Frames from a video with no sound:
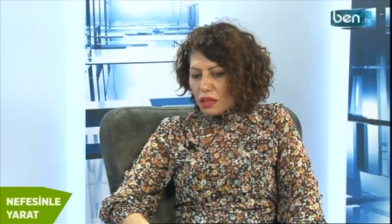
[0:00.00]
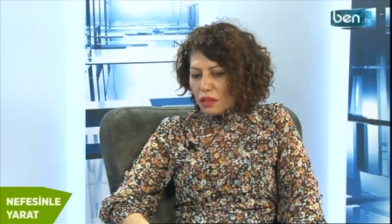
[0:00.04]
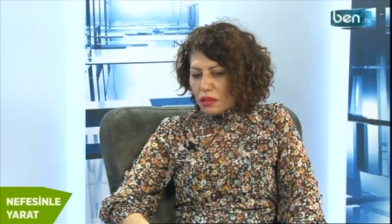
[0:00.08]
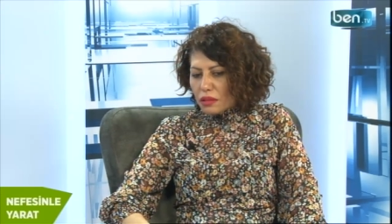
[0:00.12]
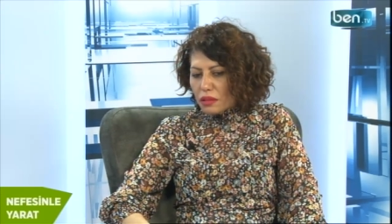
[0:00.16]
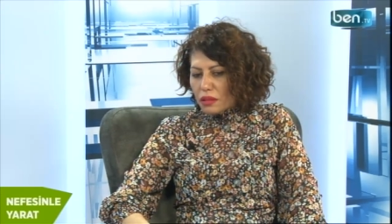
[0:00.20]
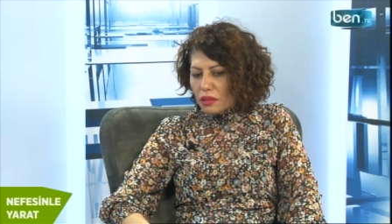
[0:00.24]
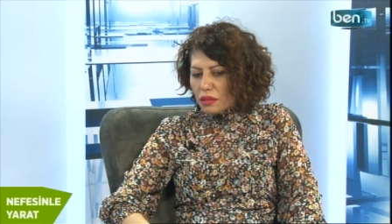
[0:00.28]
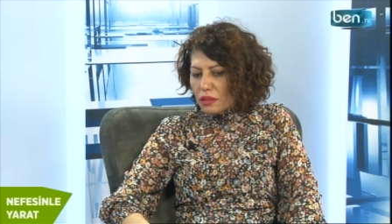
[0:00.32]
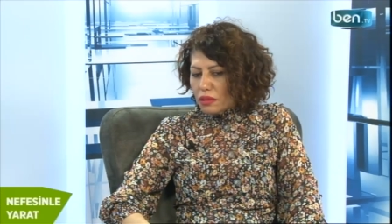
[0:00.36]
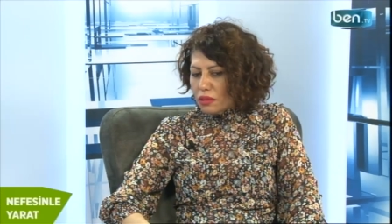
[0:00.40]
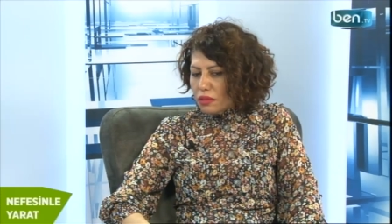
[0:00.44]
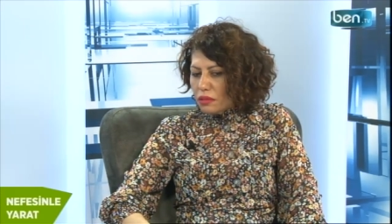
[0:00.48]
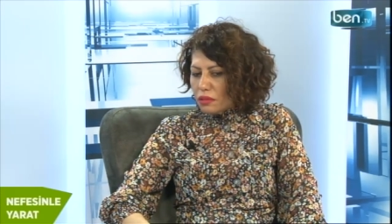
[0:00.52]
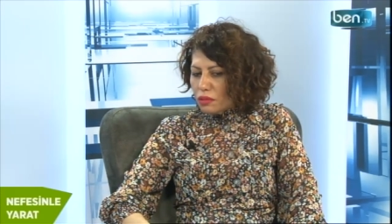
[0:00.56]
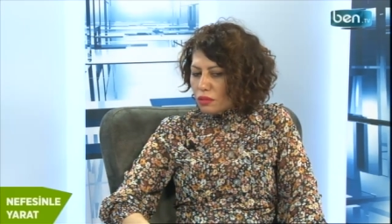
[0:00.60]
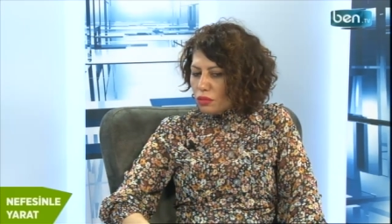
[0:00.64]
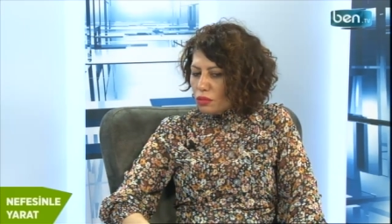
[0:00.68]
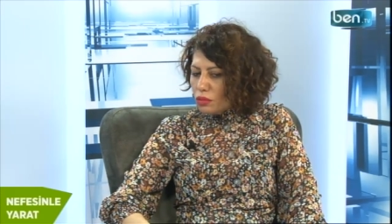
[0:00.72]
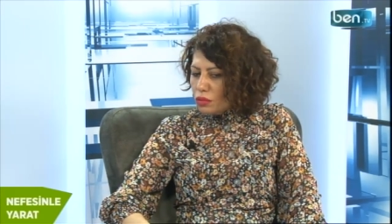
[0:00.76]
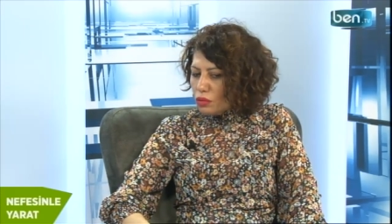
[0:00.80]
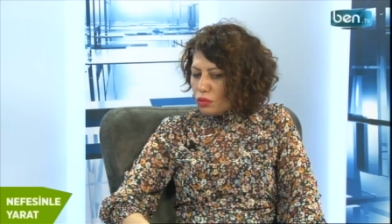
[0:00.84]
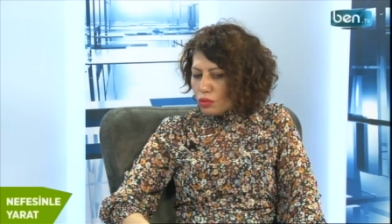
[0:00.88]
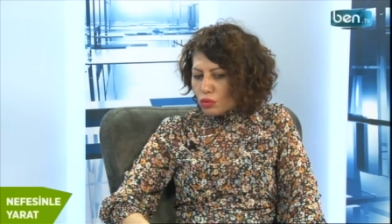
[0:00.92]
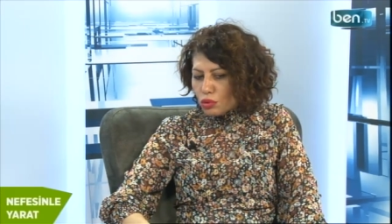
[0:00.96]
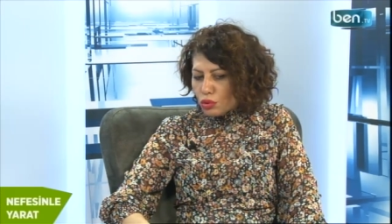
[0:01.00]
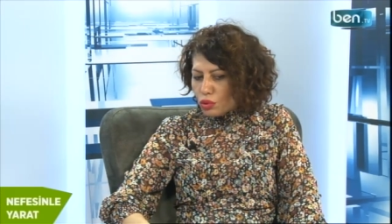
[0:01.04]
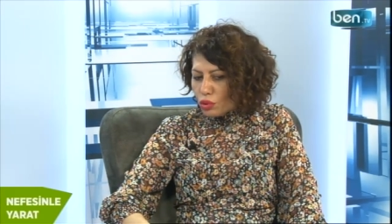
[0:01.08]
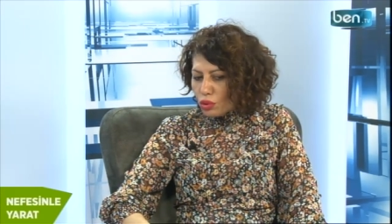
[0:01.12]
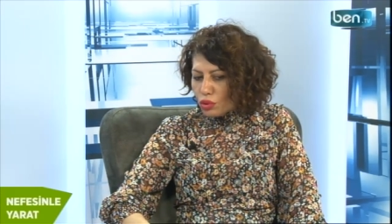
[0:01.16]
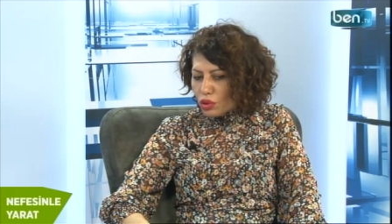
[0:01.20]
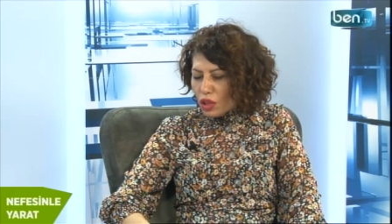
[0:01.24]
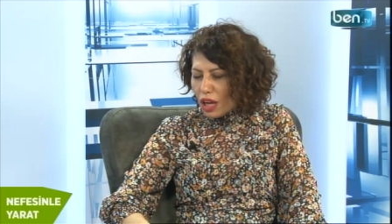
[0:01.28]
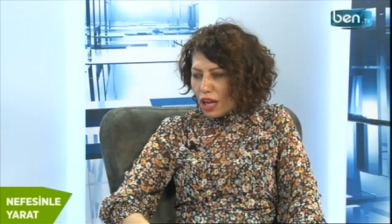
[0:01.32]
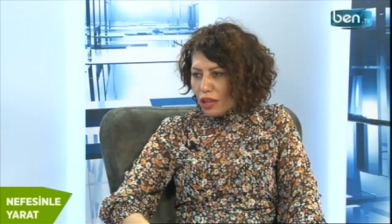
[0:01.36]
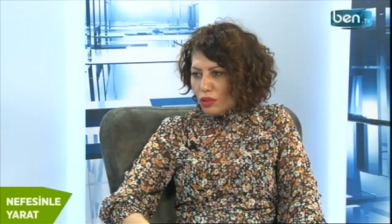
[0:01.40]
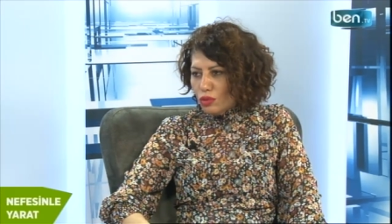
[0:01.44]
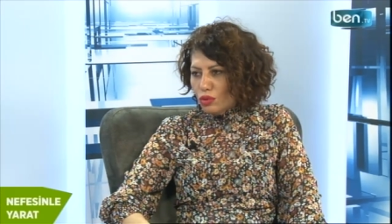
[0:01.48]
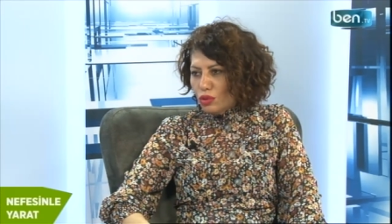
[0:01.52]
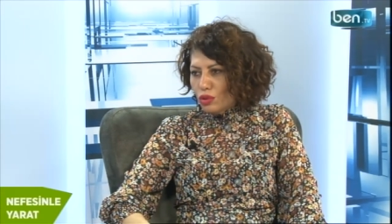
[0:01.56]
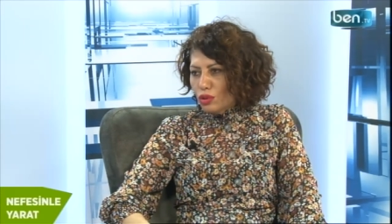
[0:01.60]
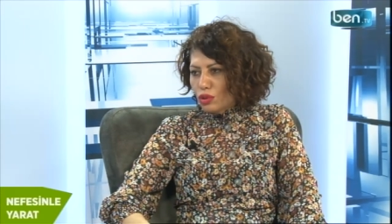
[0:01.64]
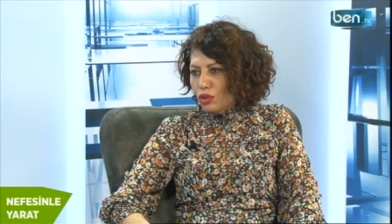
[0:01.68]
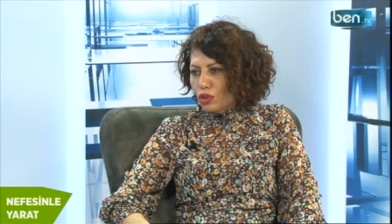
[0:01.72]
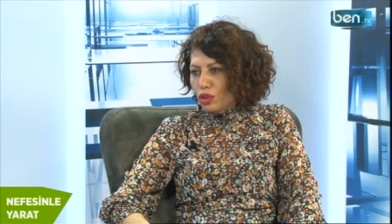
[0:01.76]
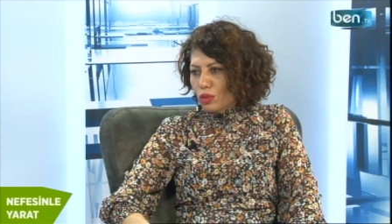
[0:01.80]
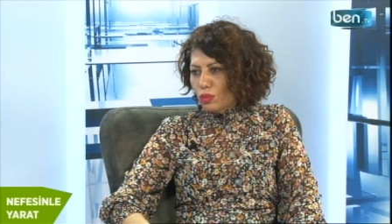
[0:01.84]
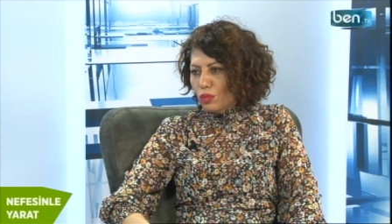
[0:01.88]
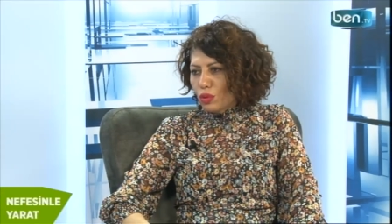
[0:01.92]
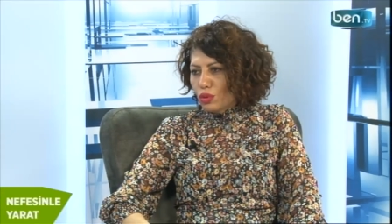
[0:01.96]
Ee, şükran
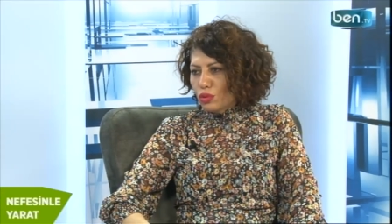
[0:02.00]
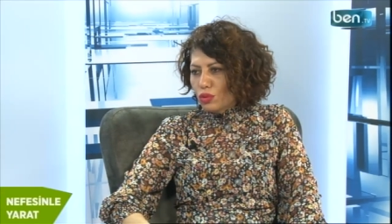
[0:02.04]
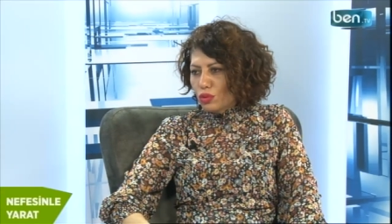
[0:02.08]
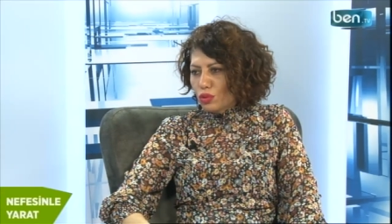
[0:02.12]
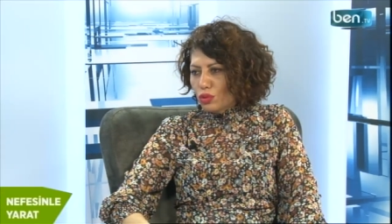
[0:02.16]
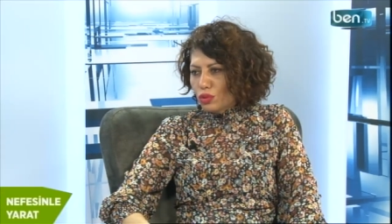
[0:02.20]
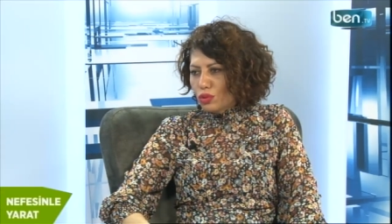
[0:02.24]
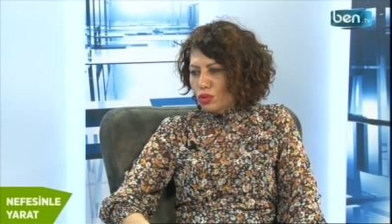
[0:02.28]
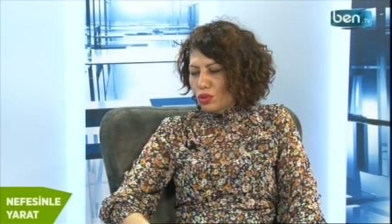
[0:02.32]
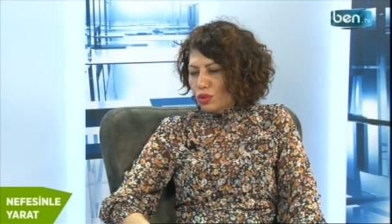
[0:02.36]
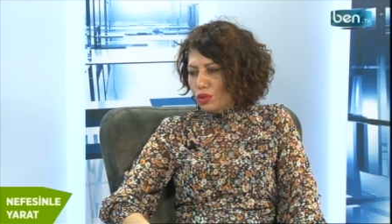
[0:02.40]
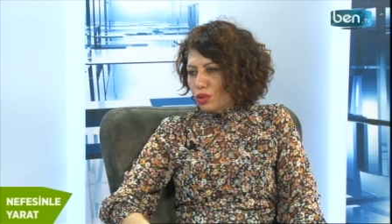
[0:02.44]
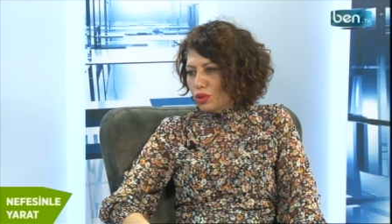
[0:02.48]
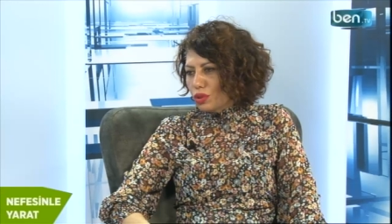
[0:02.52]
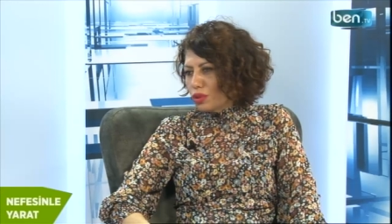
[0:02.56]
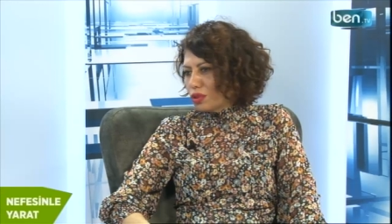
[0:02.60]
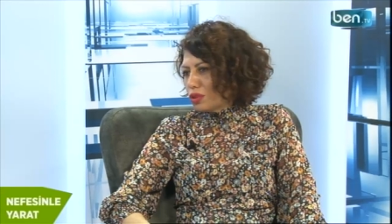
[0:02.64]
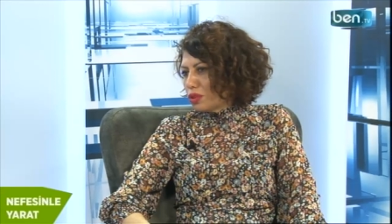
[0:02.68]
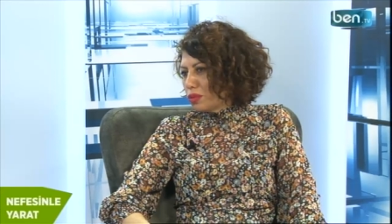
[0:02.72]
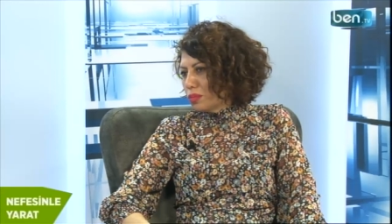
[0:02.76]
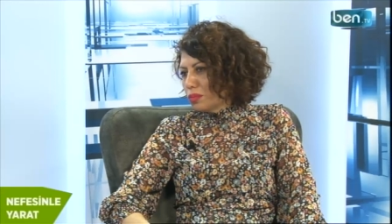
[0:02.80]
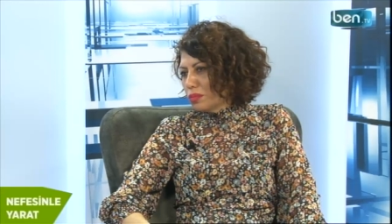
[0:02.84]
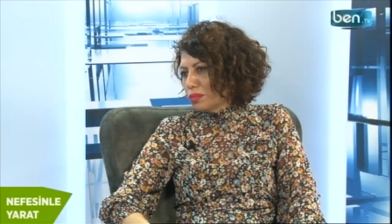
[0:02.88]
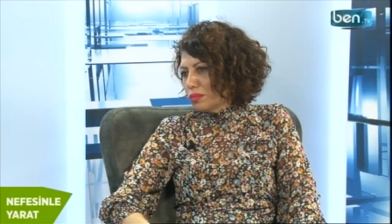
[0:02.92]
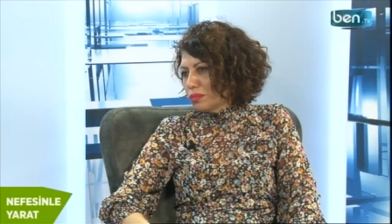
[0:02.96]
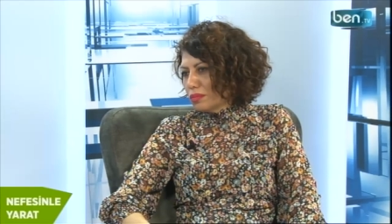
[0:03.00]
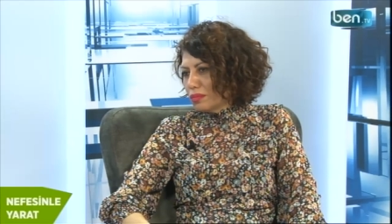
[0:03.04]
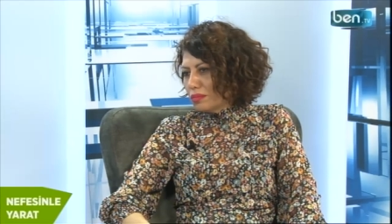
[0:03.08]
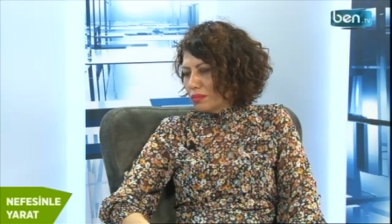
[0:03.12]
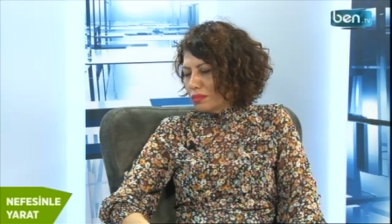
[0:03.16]
duyuyorum, onur duyuyorum.